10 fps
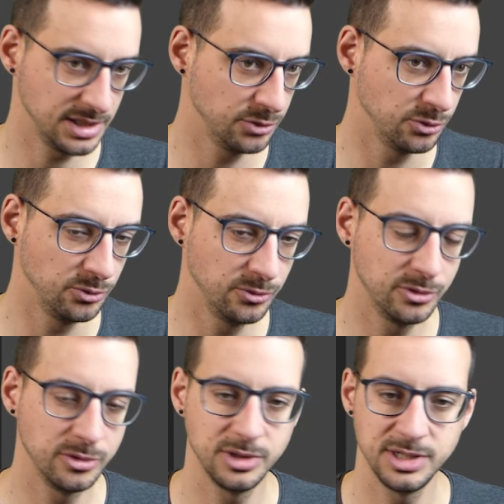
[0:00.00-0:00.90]
et de
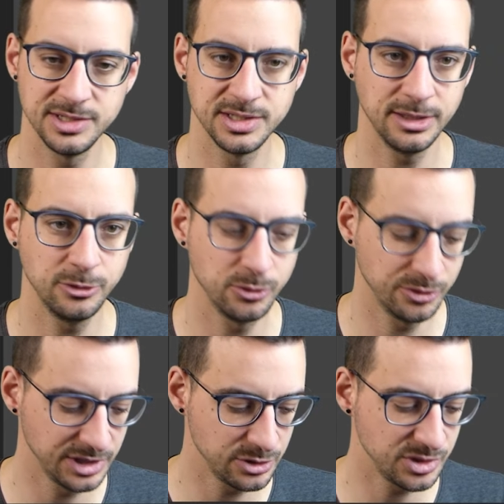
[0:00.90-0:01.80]
nouveau la direction
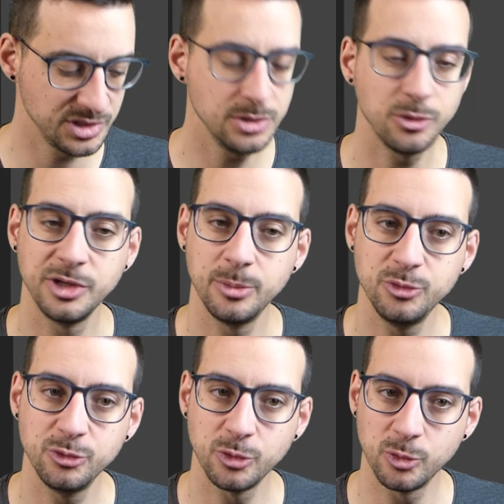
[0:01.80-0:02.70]
qu'on a choisie. On
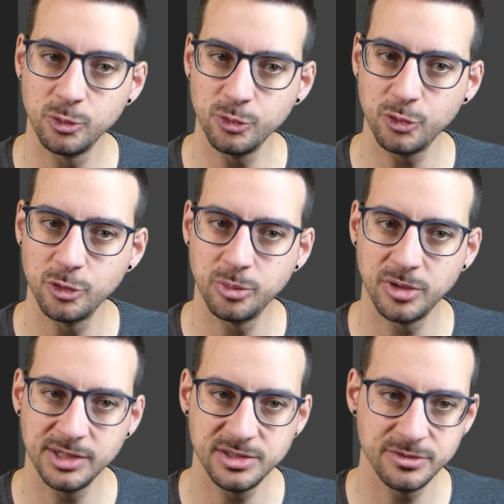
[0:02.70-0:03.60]
appuie sur CTRL
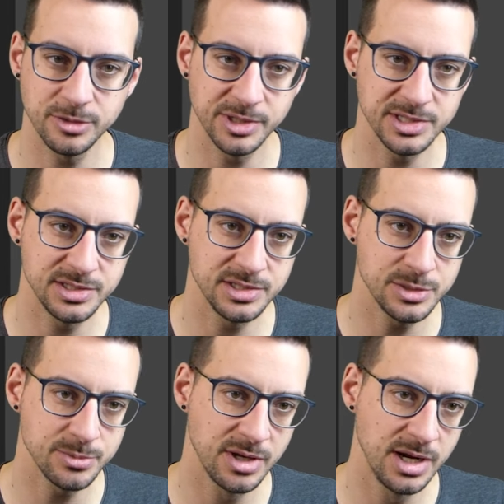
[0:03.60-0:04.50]
pour activer le
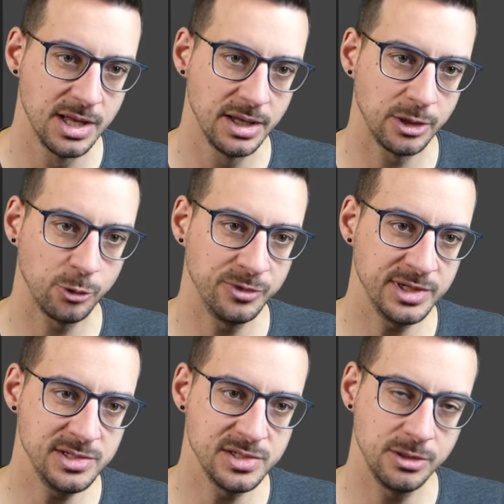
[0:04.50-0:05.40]
magnétisme. Et on vient
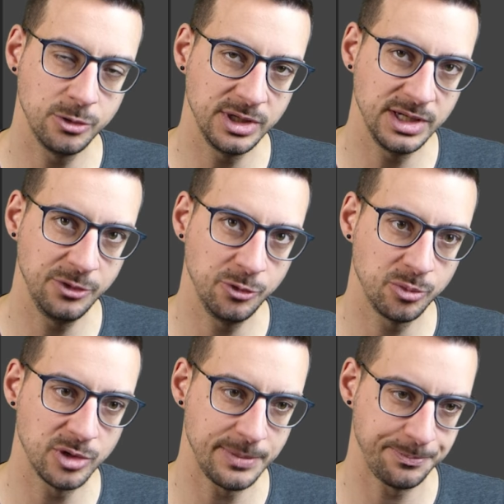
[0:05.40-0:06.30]
ici coller les deux
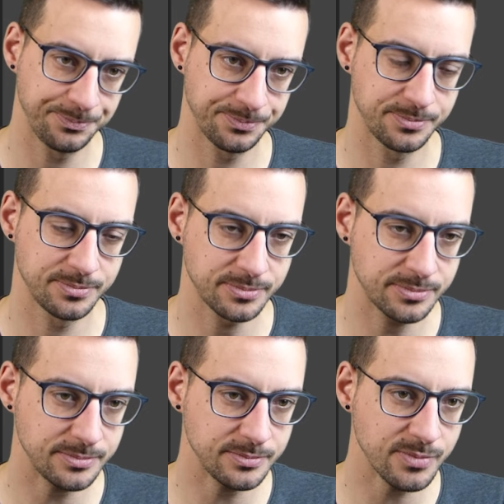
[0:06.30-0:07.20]
points.
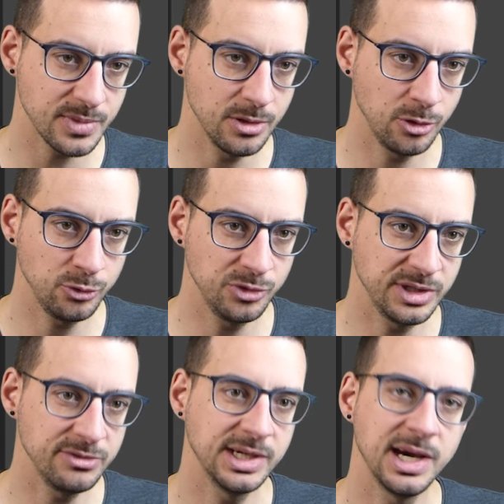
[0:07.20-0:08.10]
Ensuite
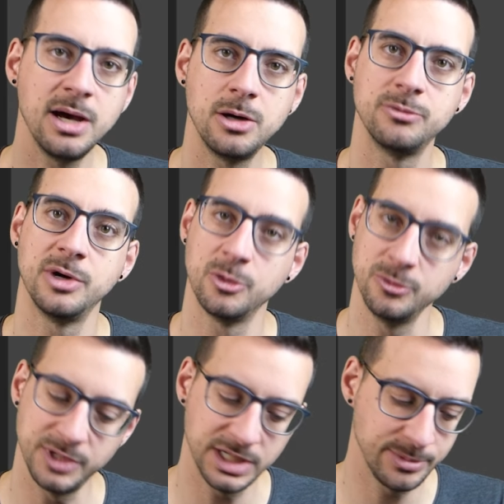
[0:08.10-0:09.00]
avec A, on va
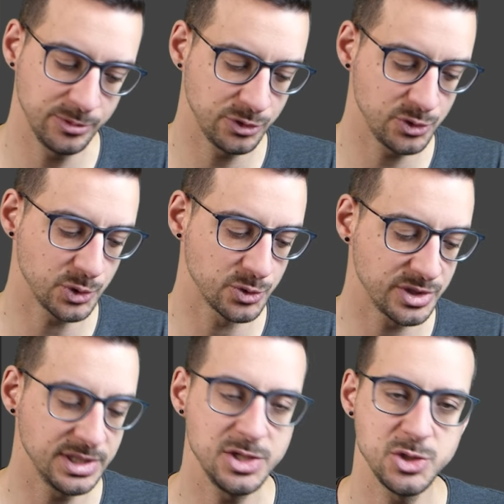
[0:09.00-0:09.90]
refaire la même chose, on
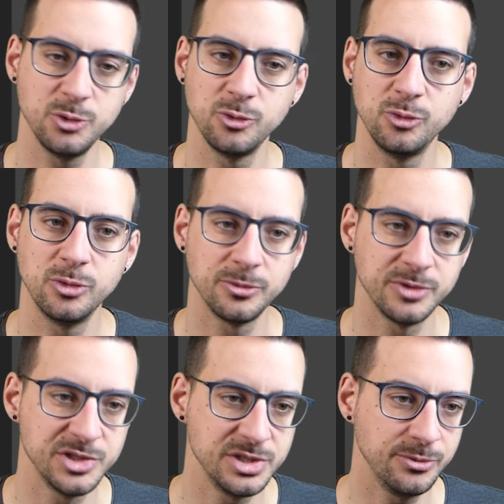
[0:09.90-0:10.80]
sélectionne tout, on
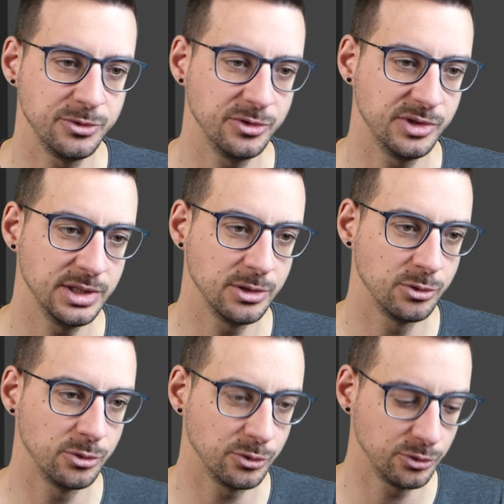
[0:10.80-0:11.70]
fait Shift D
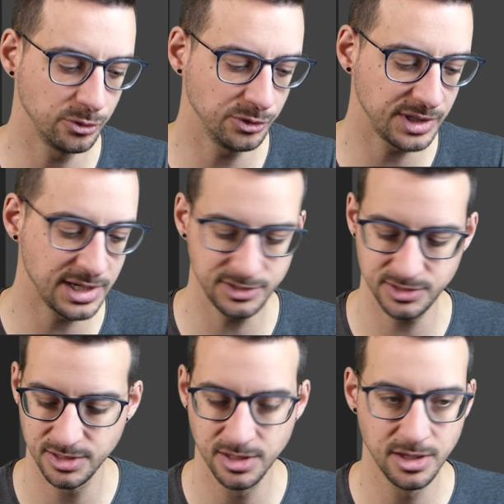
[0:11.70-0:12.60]
le long de l'autre axe,